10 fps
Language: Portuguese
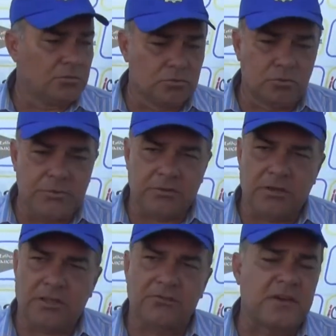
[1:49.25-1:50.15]
no
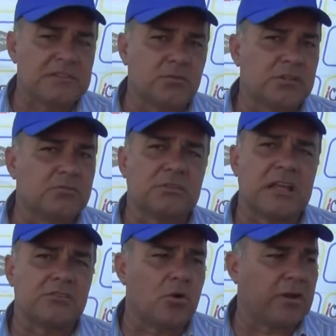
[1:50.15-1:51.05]
domingo aqui, fazer um
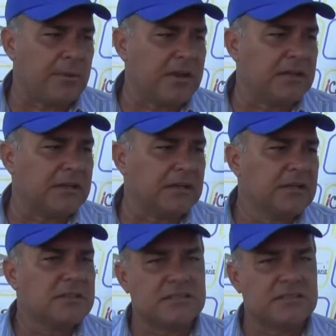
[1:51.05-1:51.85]
resultado de qualquer maneira,